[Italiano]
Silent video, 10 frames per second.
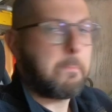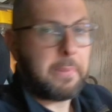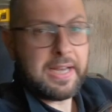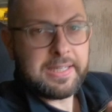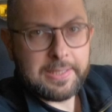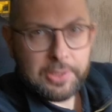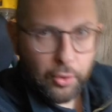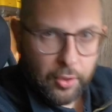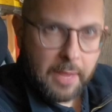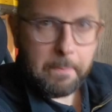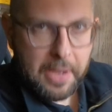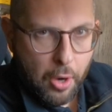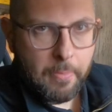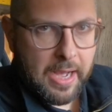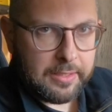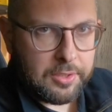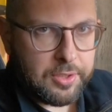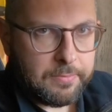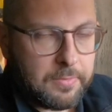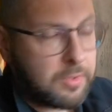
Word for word: Pressione pneumatici.